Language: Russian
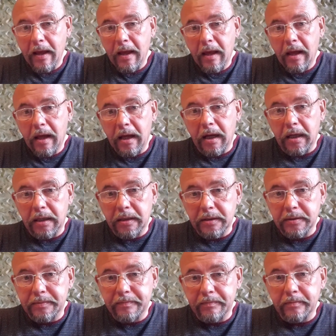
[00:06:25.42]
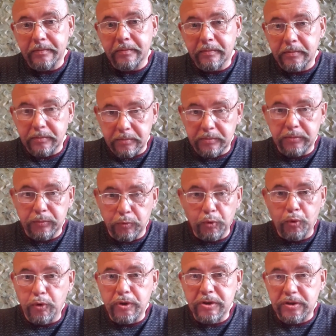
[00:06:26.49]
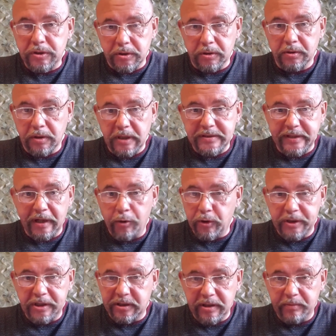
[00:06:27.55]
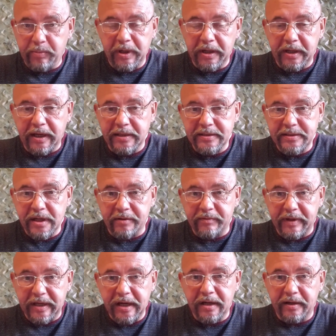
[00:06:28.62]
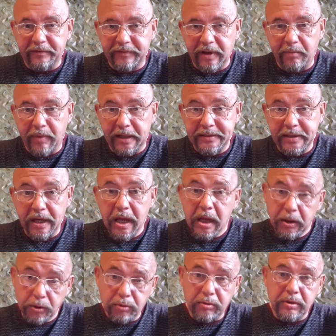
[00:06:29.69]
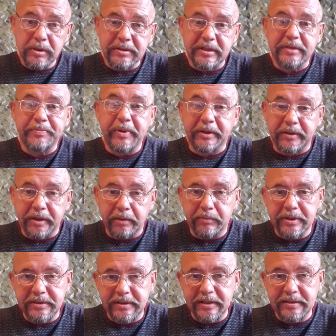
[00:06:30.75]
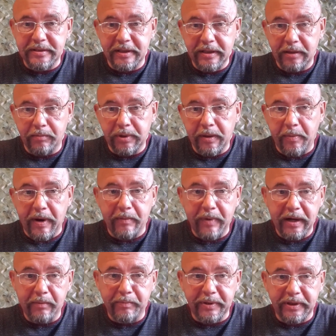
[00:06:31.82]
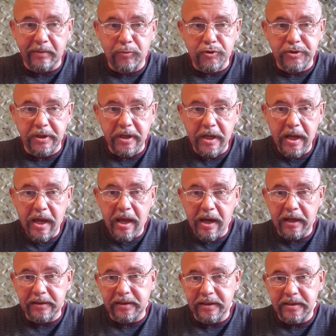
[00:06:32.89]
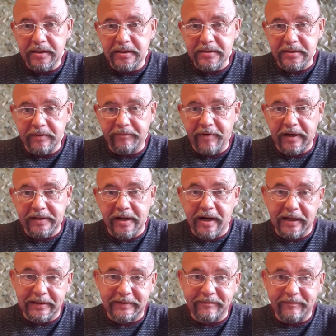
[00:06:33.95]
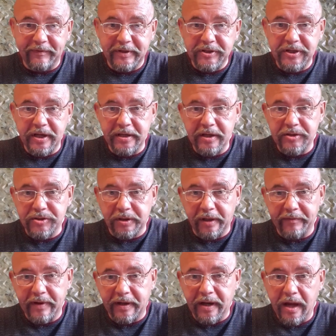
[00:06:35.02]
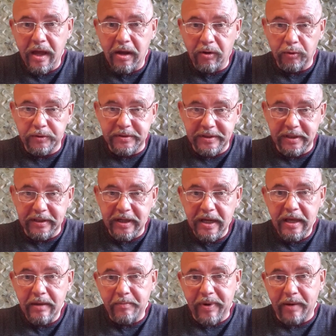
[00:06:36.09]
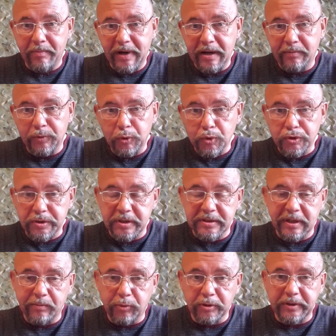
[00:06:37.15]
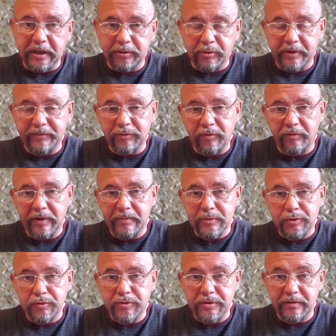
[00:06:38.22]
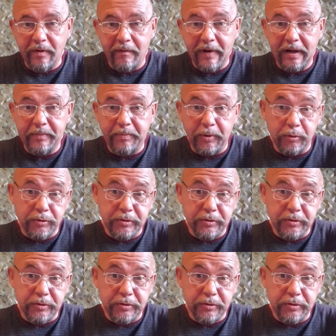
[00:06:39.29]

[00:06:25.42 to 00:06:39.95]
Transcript: Э, ну, из э, остальной еды были консервы, килька в томате. Ну, и со спиртным, естественно, не было проблем, потому что это единственный фактор отвлечения человека от тех проблем, нужд и забот, которые в то время существовали. Плюс